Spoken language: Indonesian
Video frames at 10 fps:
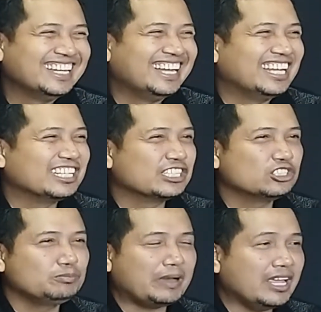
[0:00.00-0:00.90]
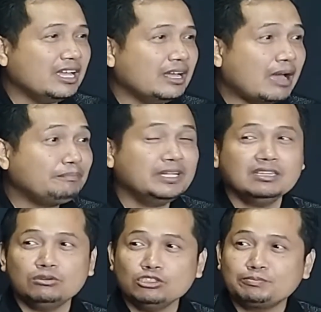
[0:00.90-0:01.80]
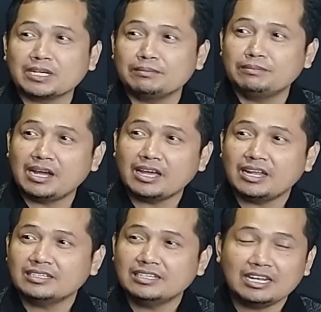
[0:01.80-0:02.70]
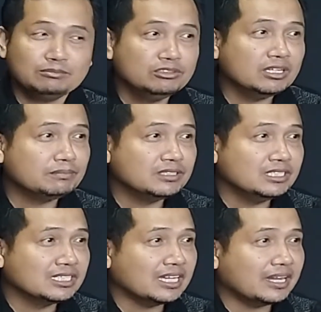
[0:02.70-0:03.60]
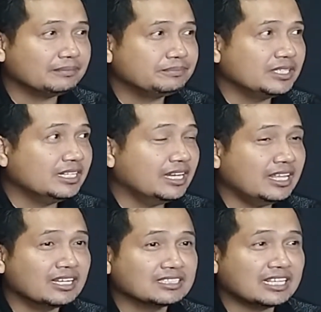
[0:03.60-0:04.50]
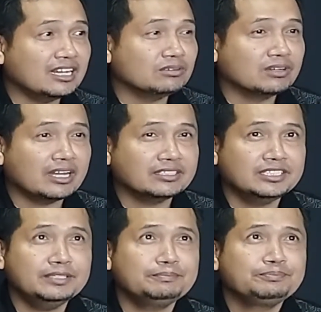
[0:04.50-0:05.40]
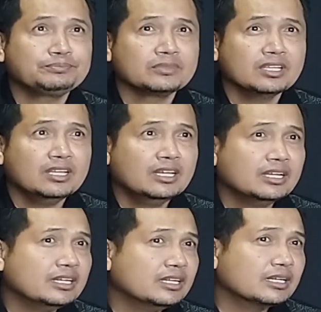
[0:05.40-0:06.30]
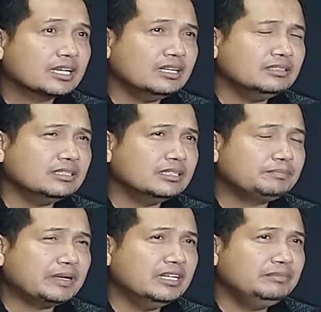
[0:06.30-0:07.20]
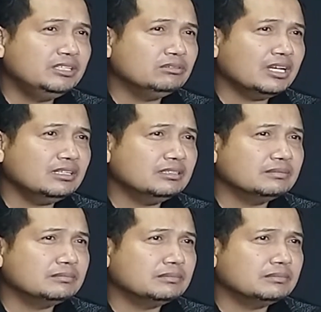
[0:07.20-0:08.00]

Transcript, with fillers: ya, supaya update terus perkembangan Betul. dalam dunia pendidikan. Inilah yang saya lakukan. Jadi kan eh, pandemi itu kan